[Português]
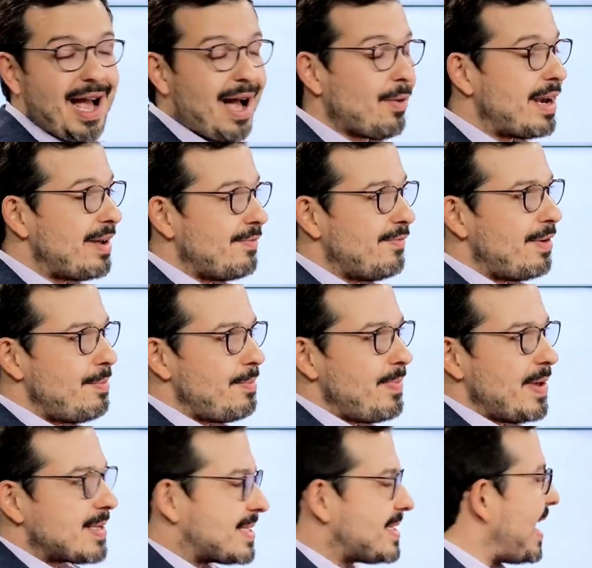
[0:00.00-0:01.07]
Agora, vamos
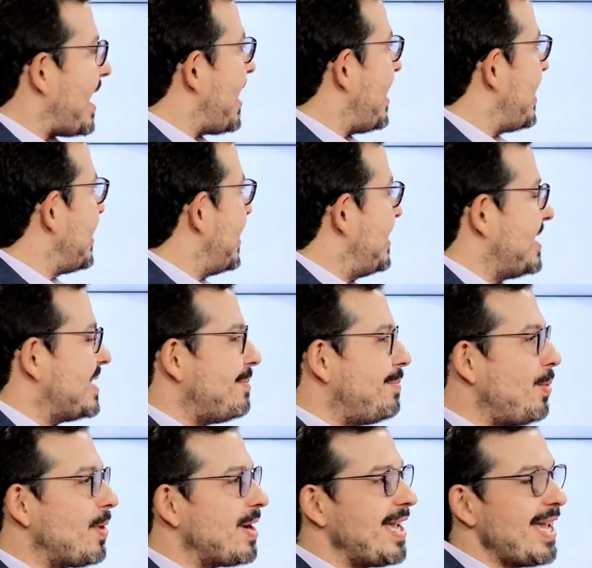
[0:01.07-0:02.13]
pensar, Larissa,
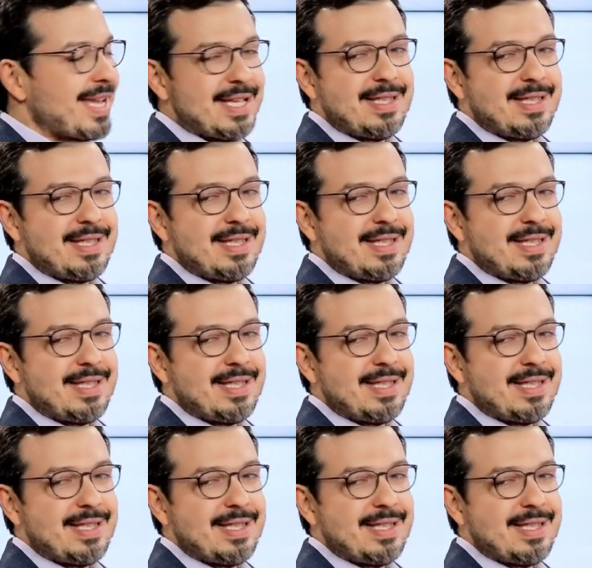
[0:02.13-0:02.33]
por que,